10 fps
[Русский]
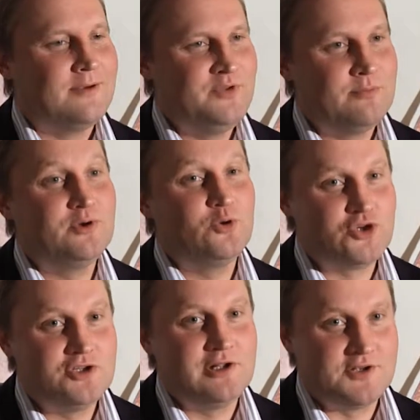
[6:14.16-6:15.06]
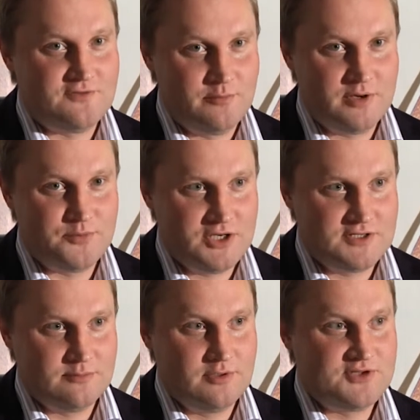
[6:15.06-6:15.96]
Мне было очень интересно с вами
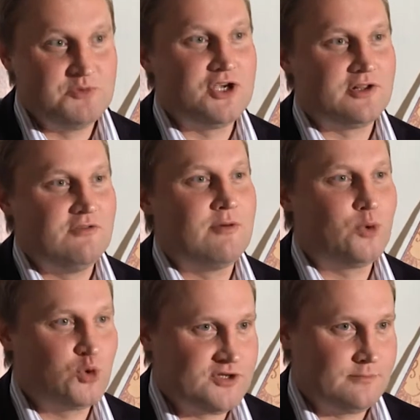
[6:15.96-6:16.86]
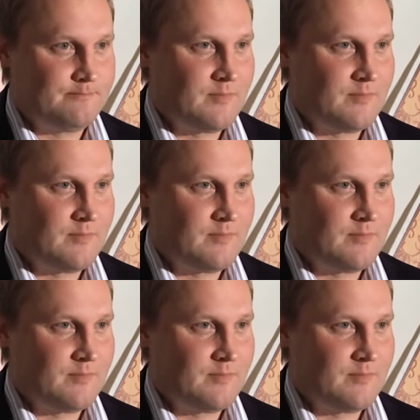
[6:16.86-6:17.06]
пообщаться, были замечательные вопросы.